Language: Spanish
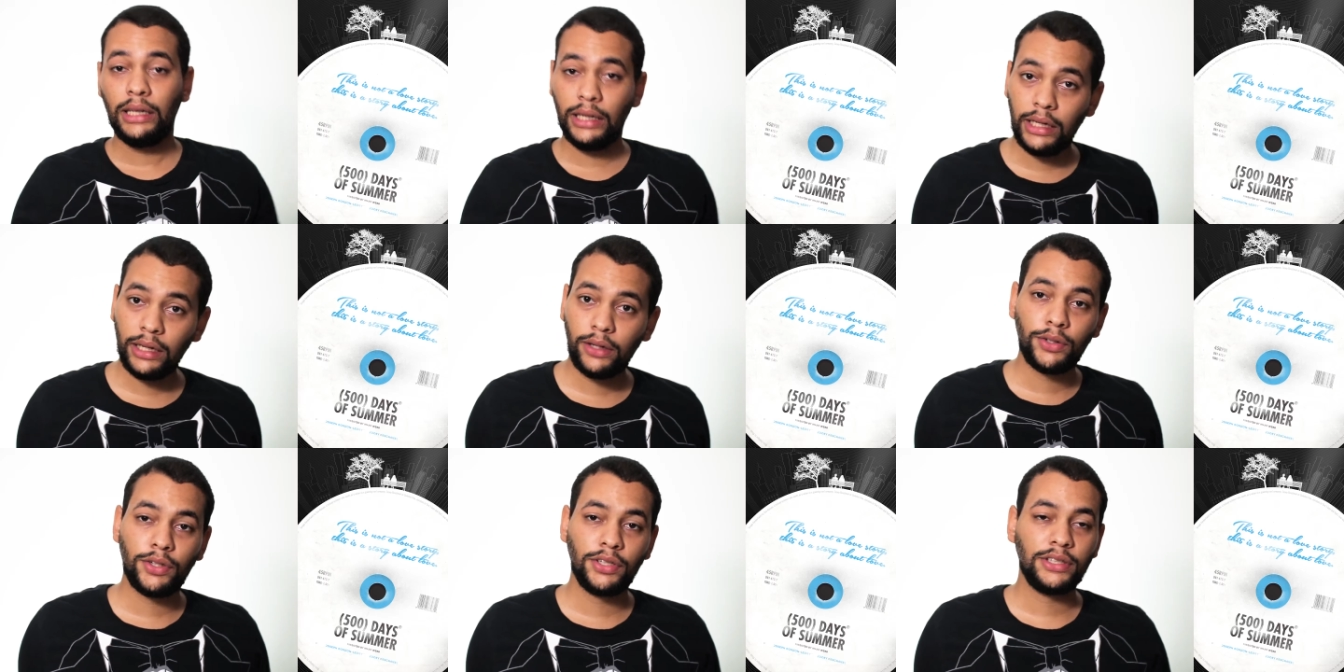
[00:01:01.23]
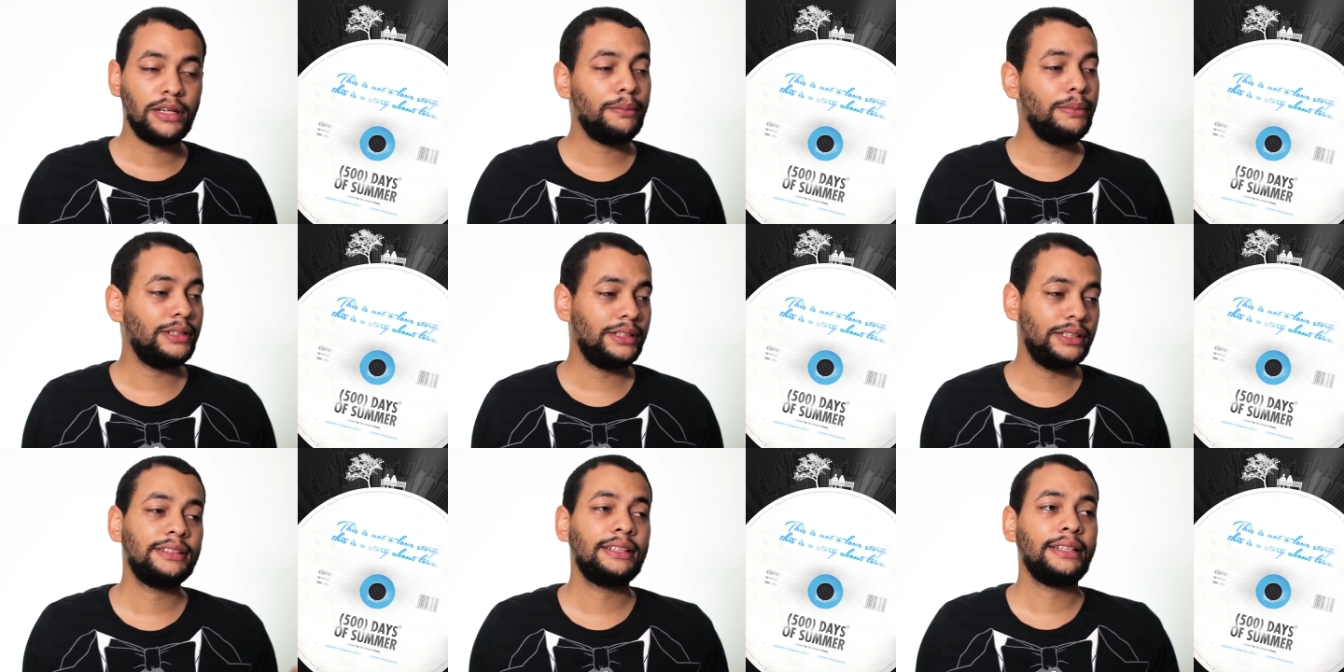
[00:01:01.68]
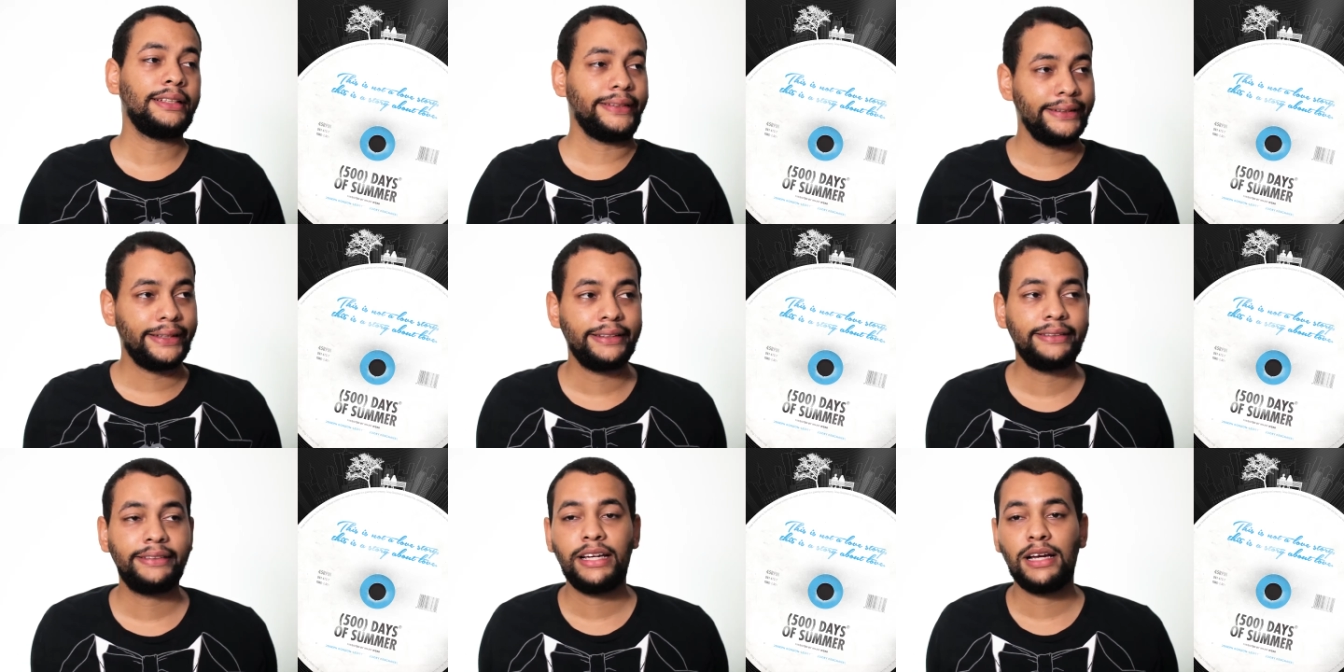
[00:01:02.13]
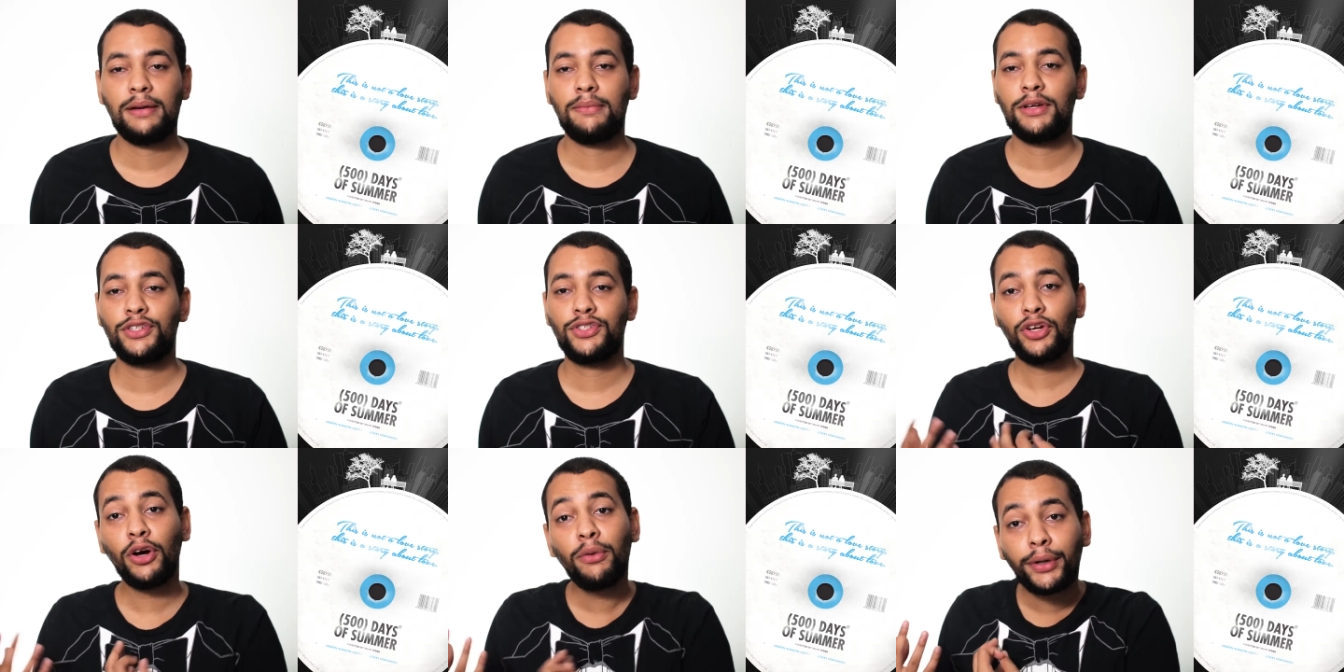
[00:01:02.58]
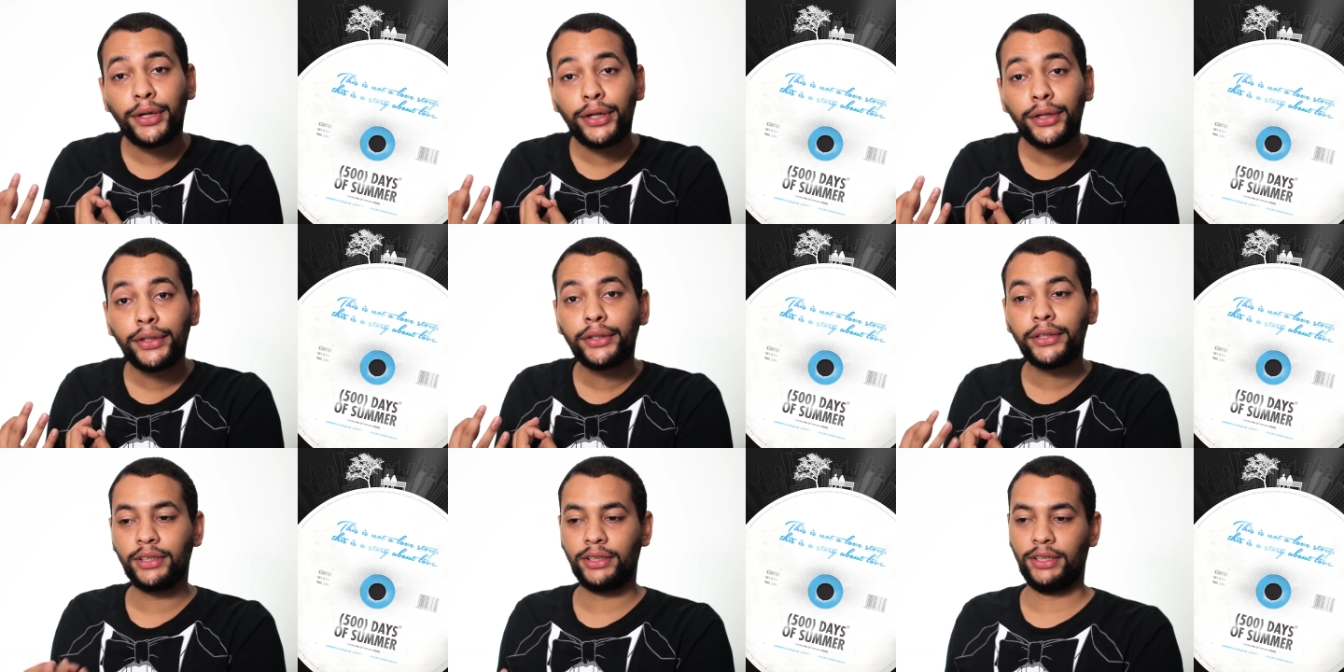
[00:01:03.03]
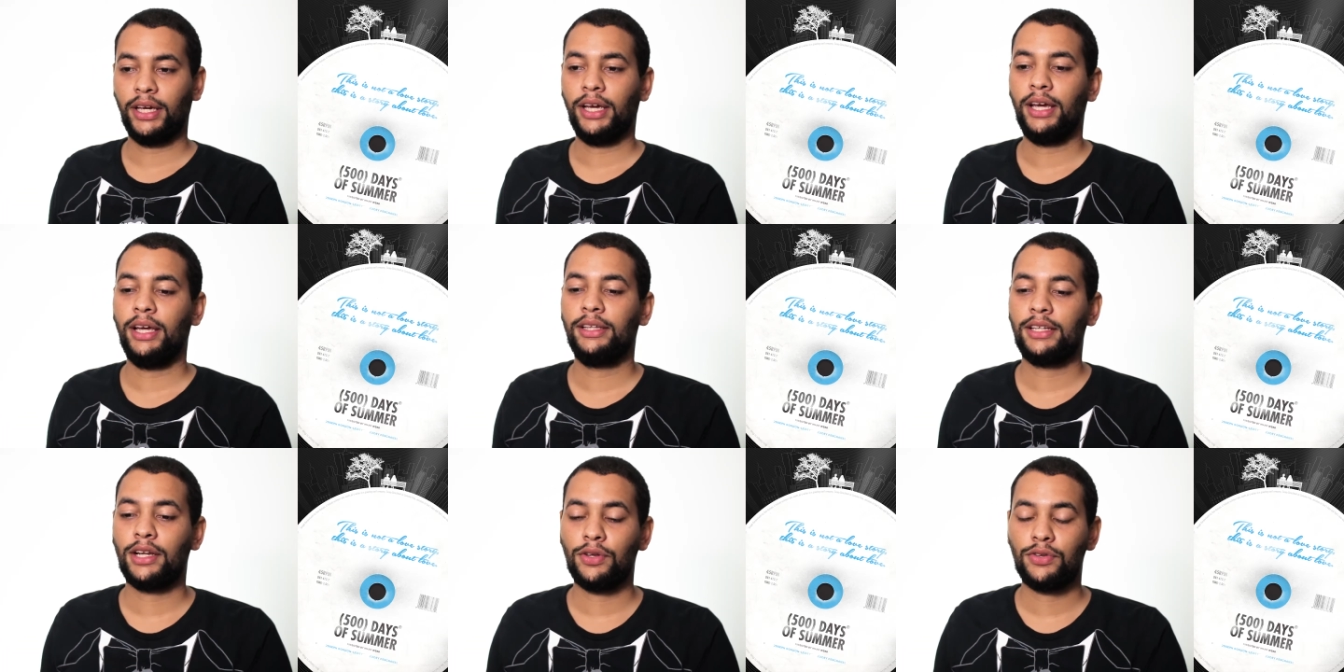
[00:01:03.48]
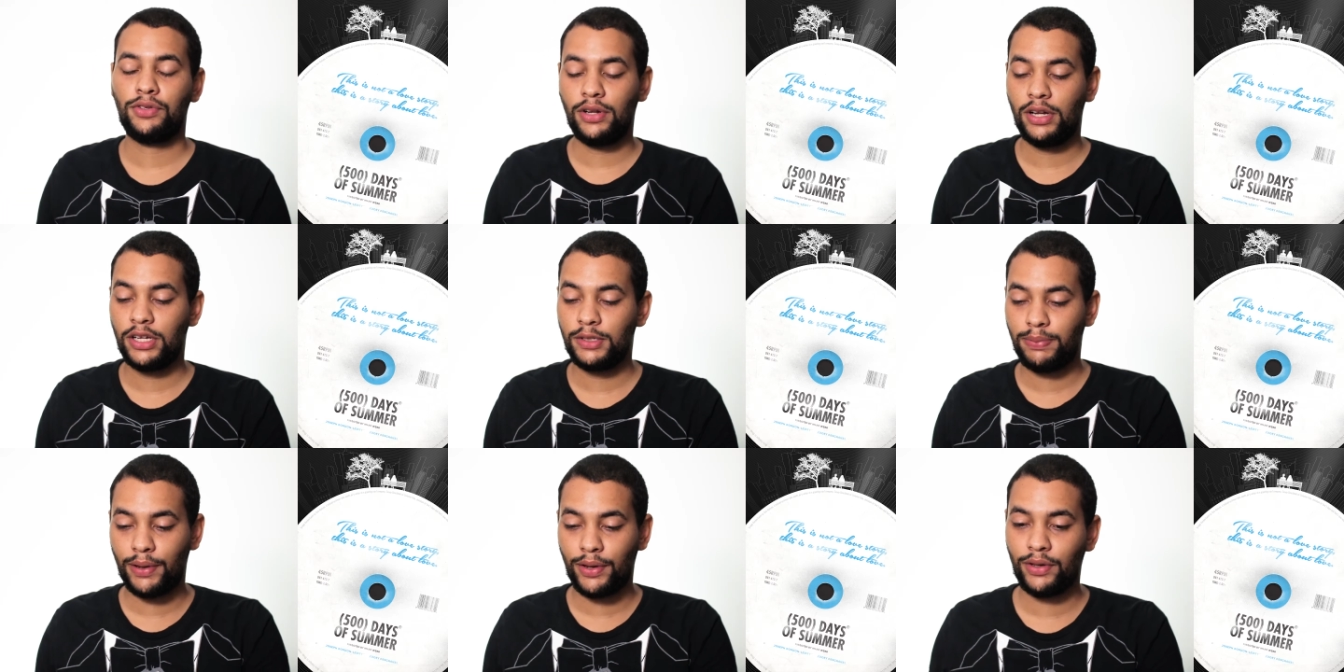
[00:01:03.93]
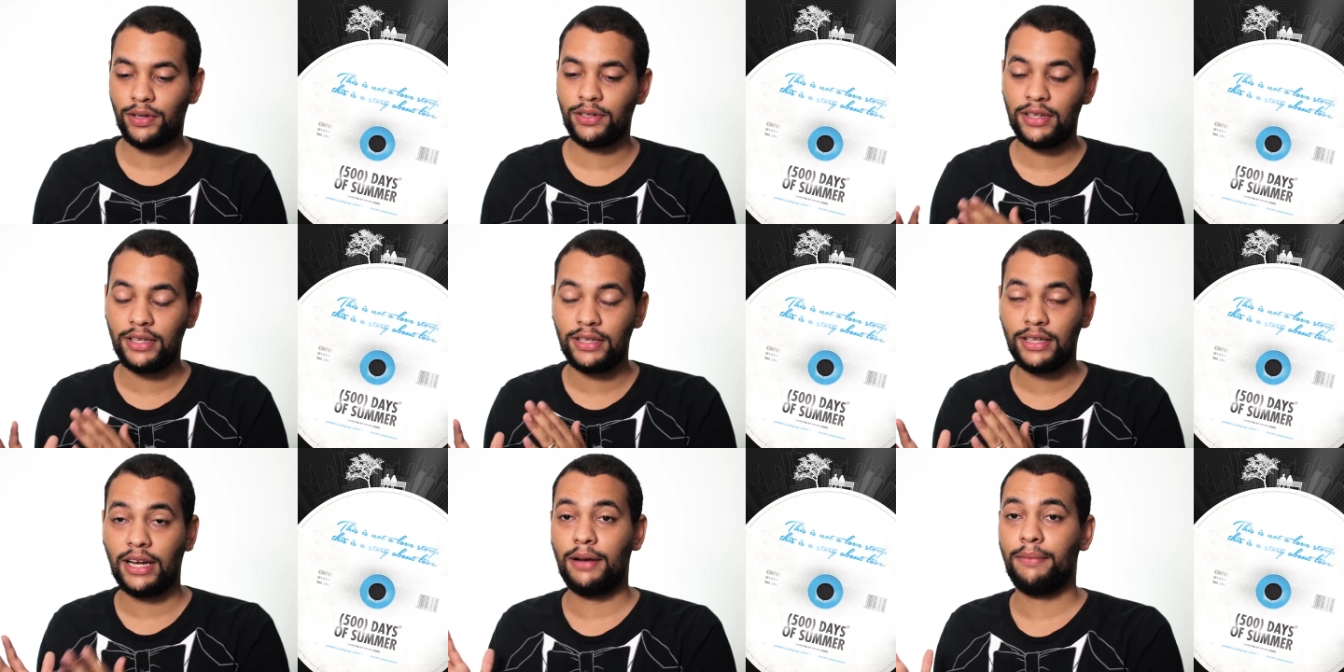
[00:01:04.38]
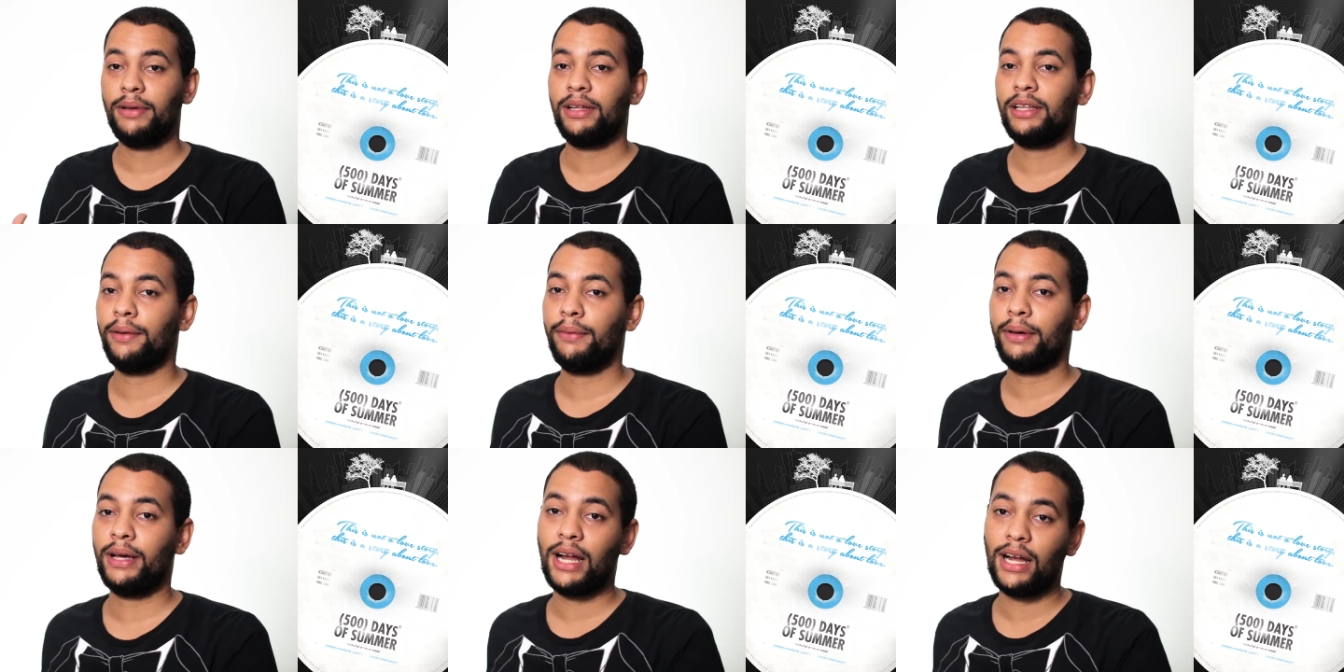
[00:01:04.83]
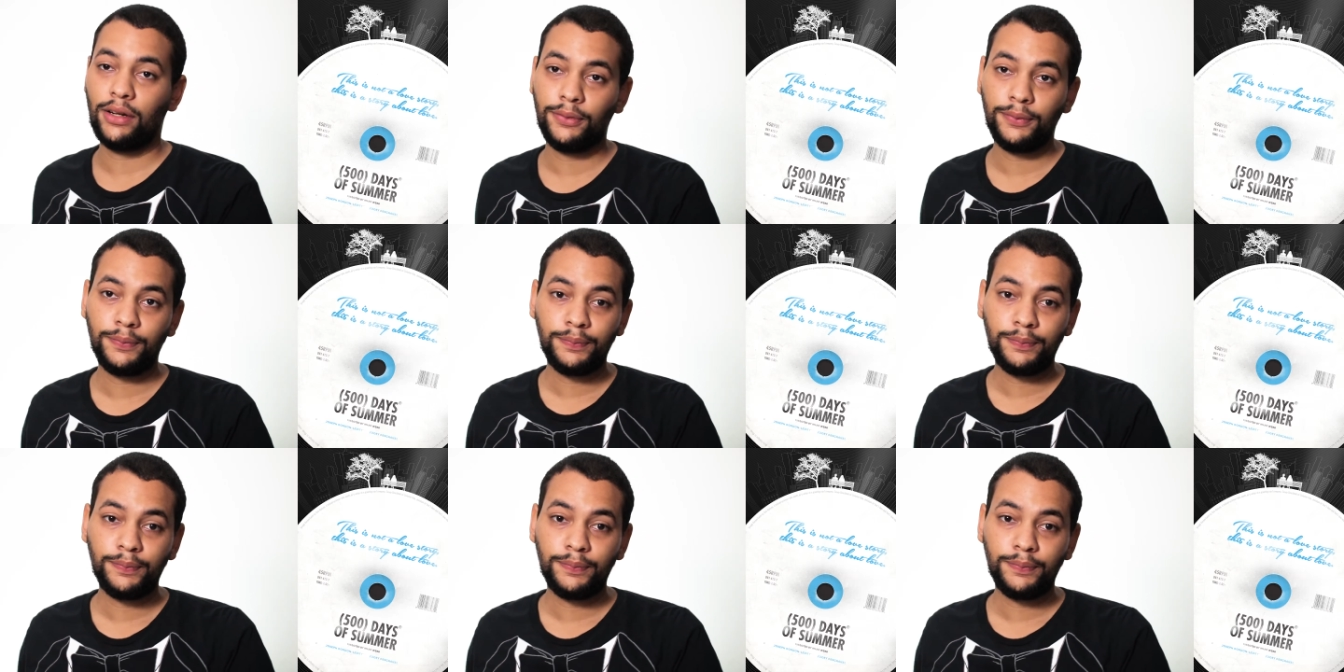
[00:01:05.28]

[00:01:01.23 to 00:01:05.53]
Y curiosamente esa chica se llama Summer, que traducida al español es literalmente verano.